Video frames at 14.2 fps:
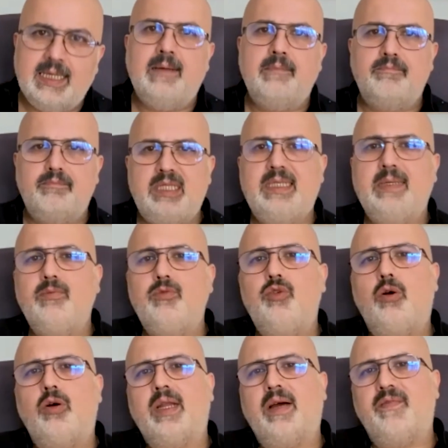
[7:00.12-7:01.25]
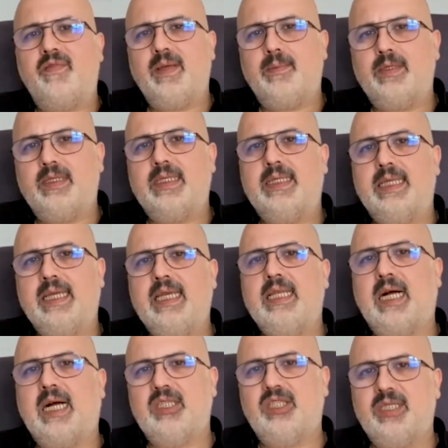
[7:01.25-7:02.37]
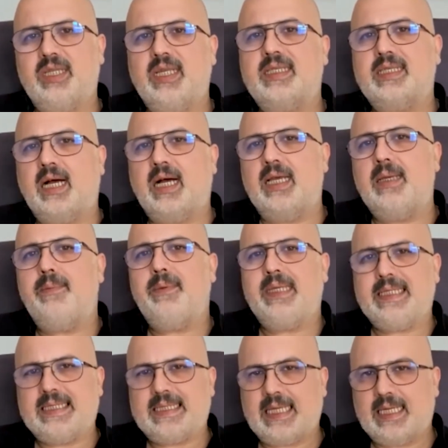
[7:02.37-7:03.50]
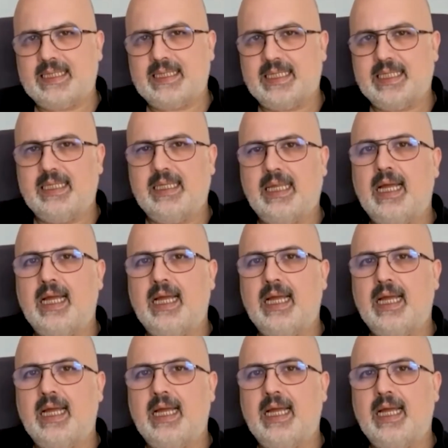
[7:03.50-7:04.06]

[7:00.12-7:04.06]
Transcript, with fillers: bizim coğrafyamızın inancına sahip insanların